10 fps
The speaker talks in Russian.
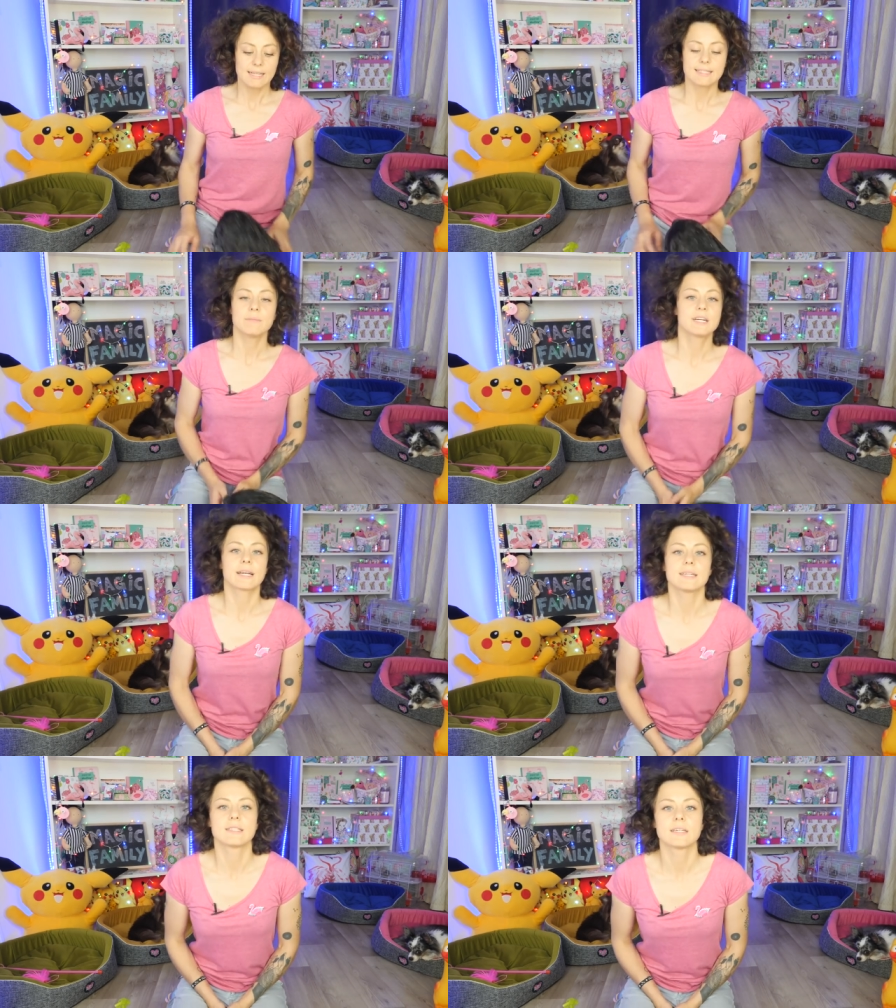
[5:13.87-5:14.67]
самых
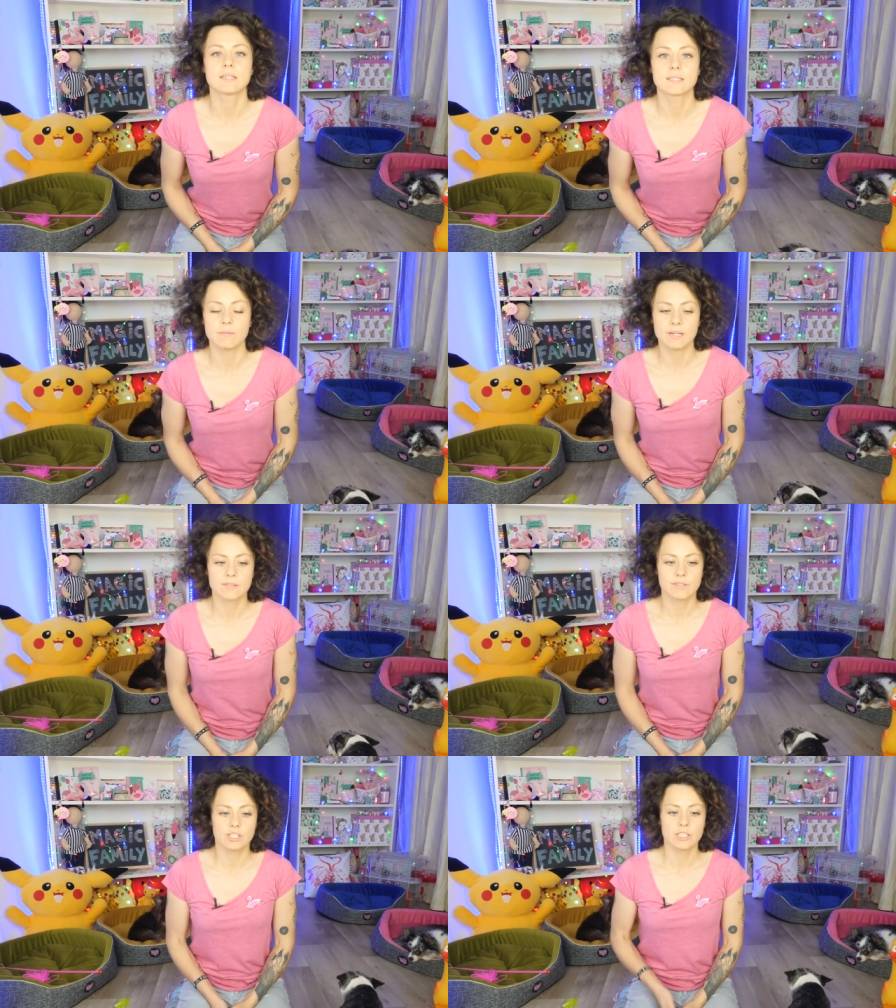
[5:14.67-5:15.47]
разных собак в
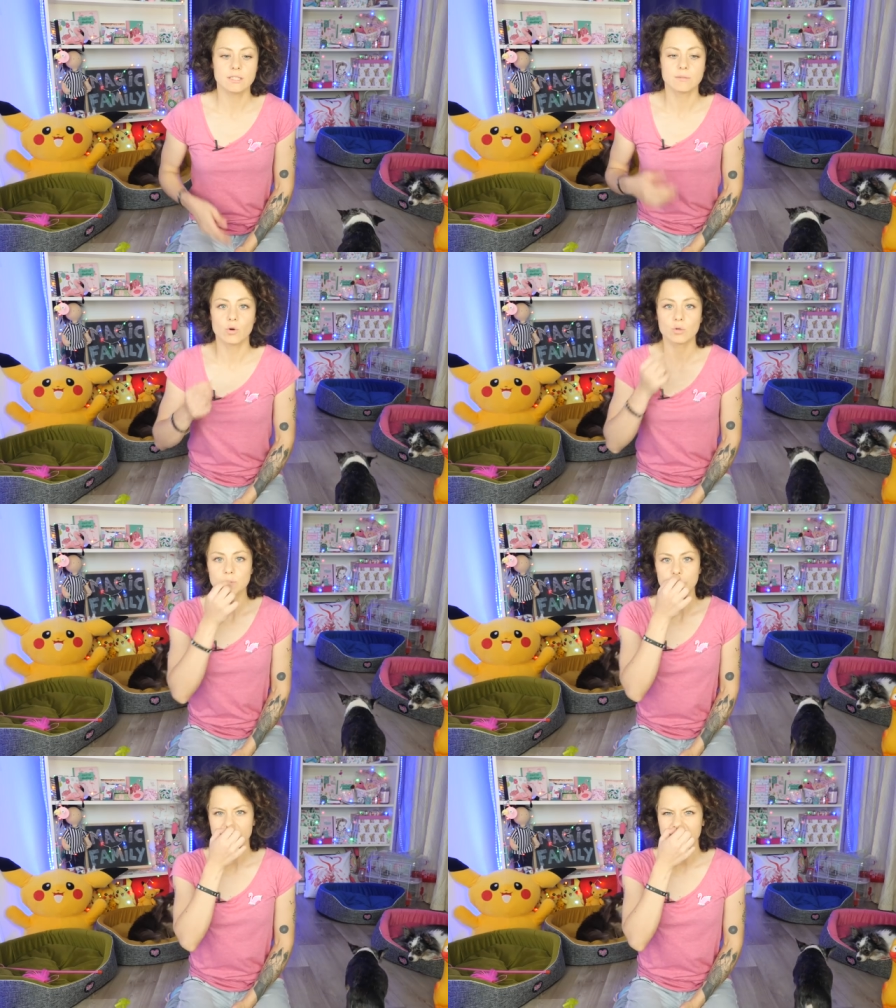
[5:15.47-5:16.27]
своей жизни, могут
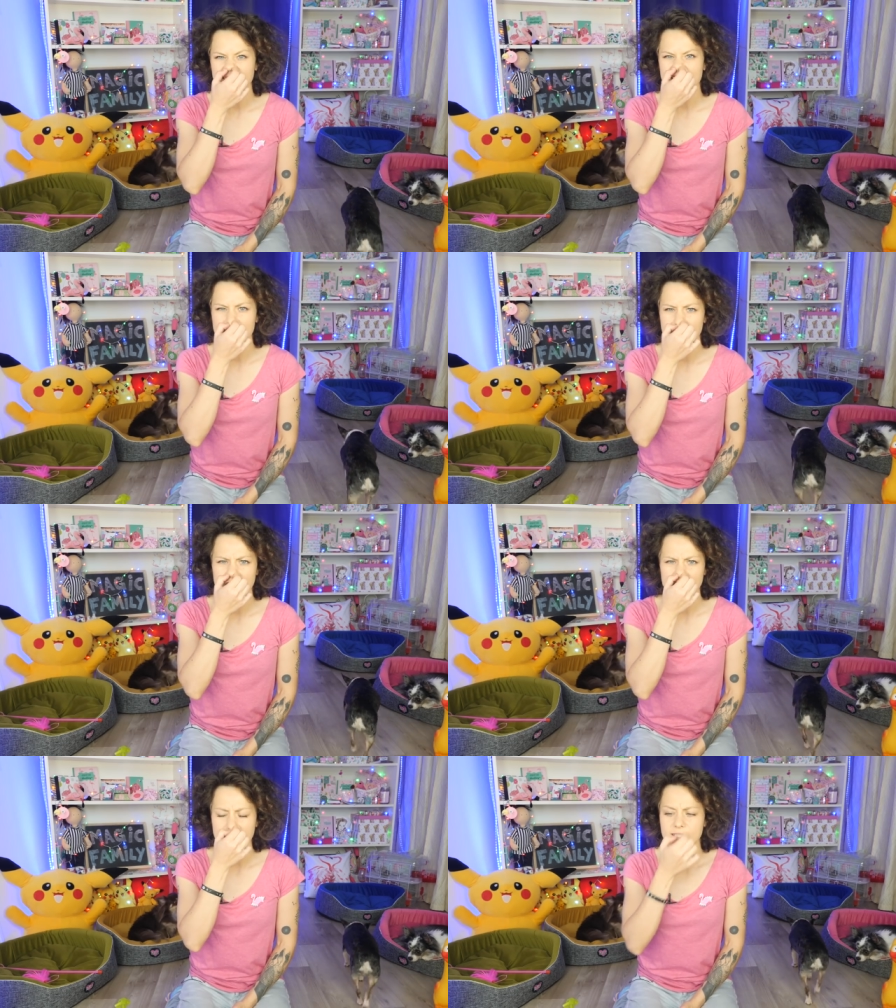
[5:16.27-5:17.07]
попахивать
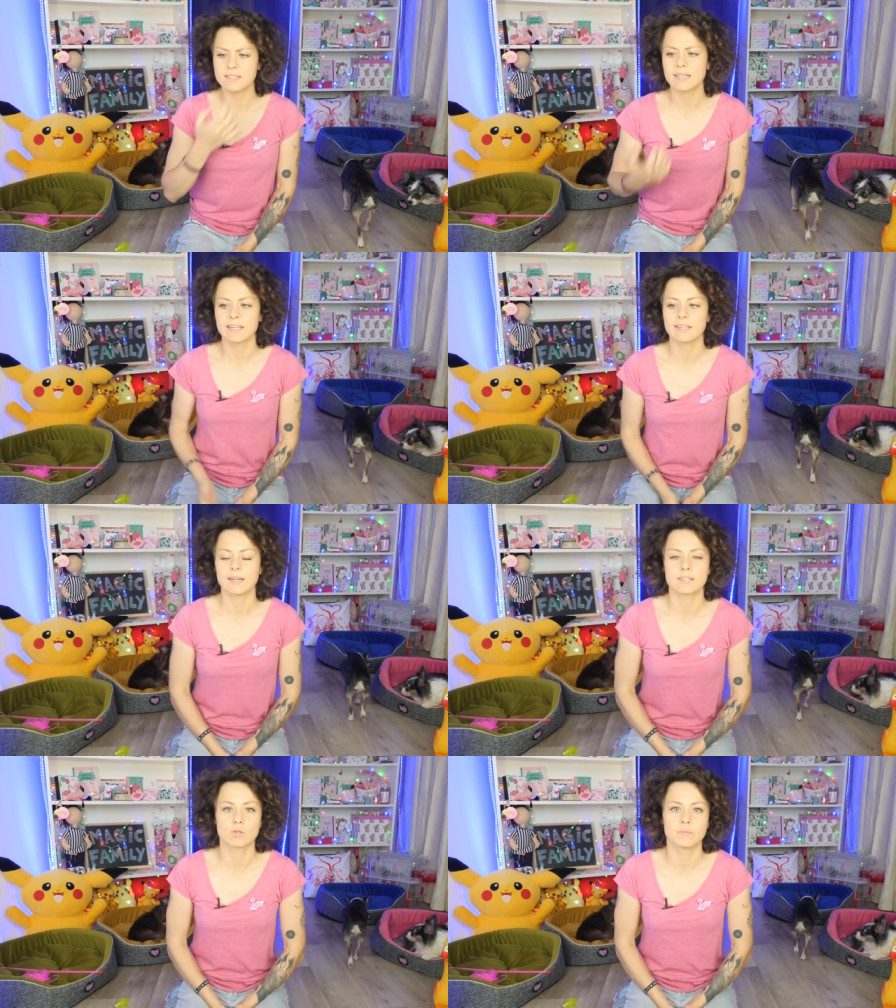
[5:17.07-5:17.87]
собачатиной,
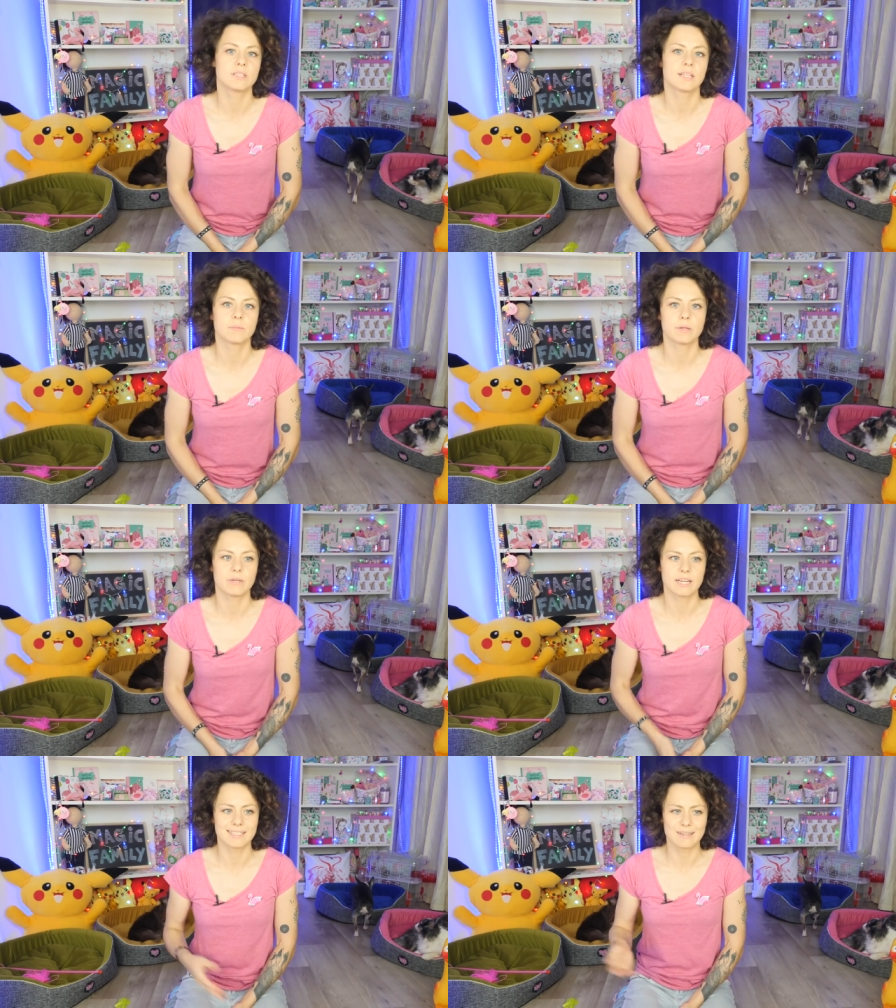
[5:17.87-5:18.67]
особенно,
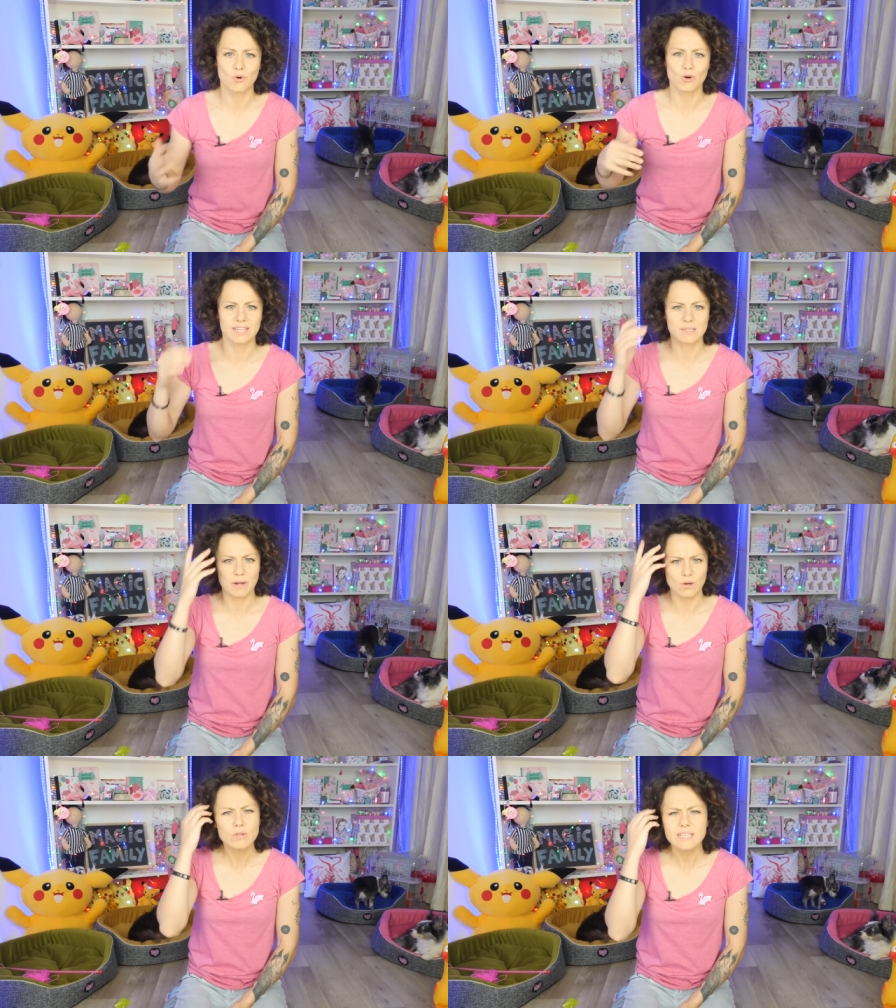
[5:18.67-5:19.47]
например, когда мокрые с
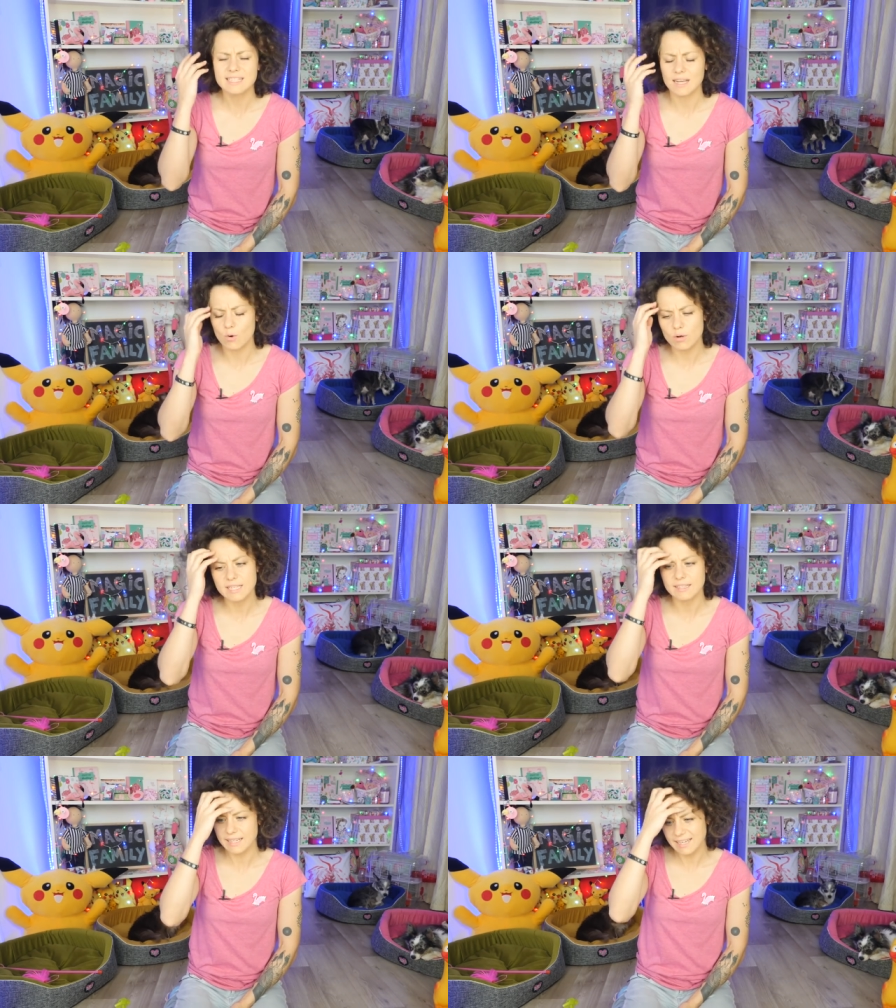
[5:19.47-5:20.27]
прогулки
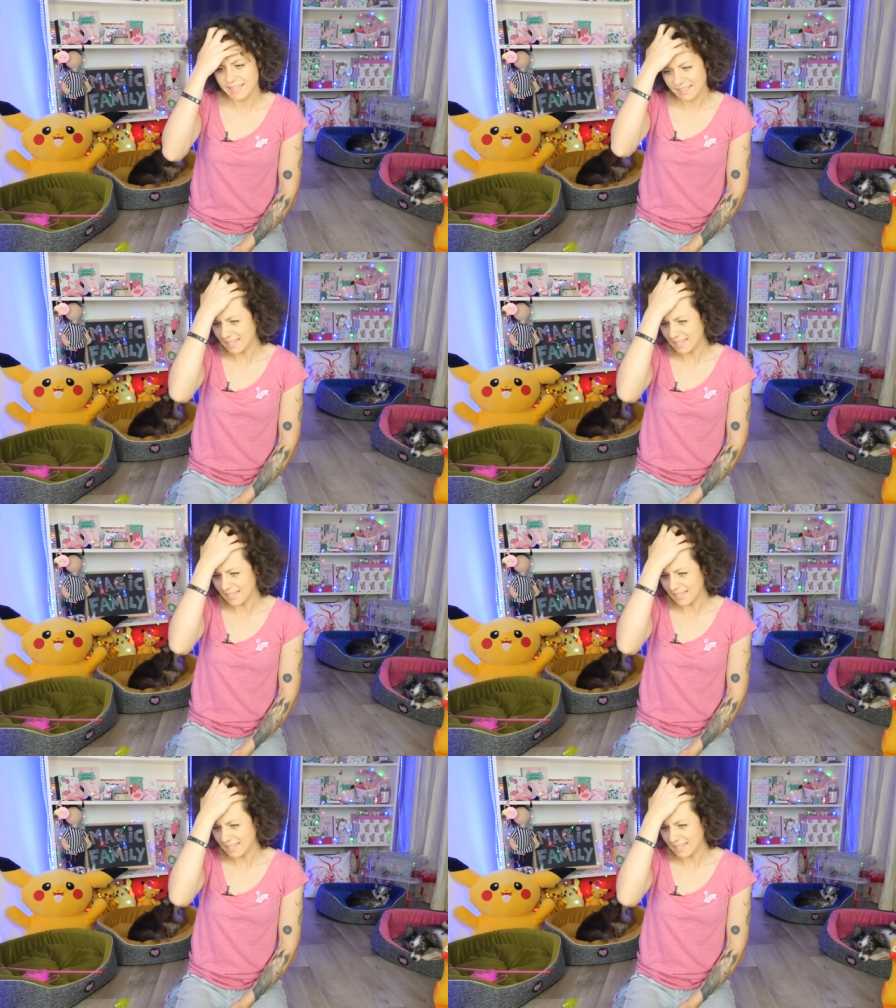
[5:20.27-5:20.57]
заходят или